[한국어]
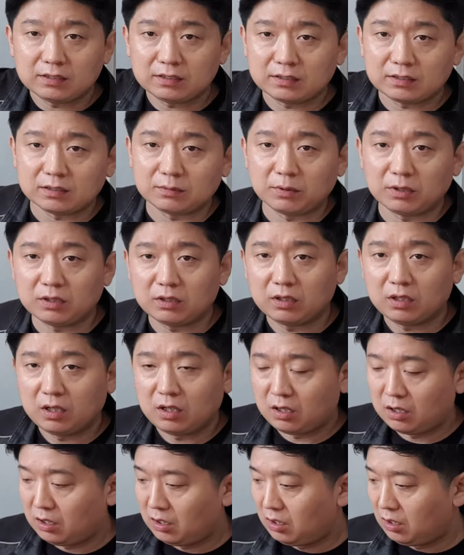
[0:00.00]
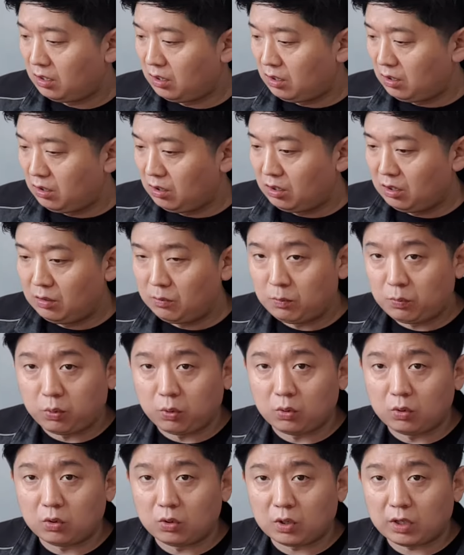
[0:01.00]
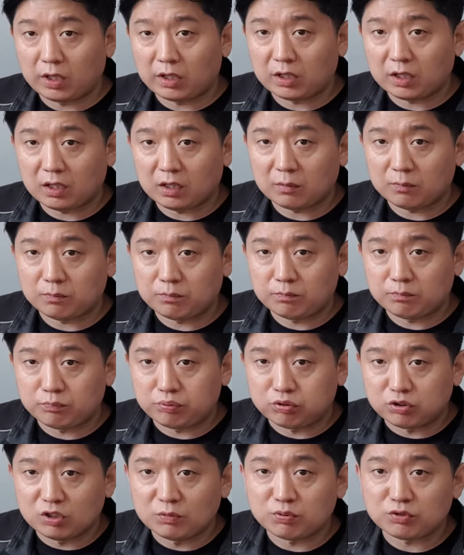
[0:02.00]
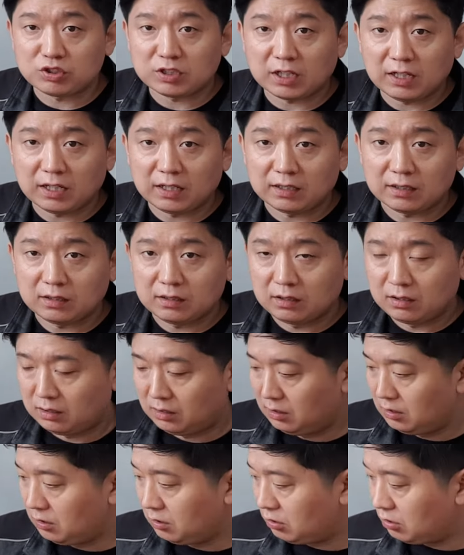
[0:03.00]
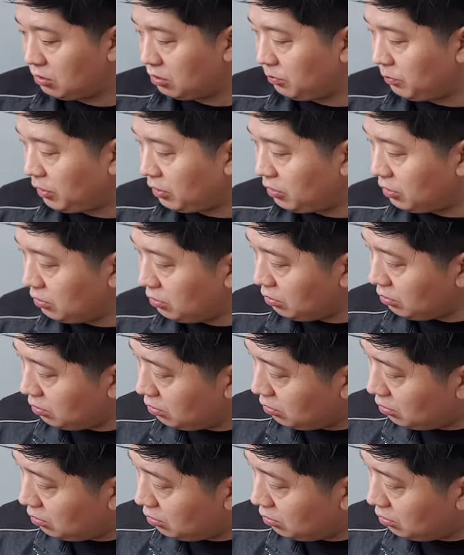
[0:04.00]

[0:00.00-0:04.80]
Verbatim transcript: 그러면 보일러가 이렇게 불이 붙잖아. 그러면은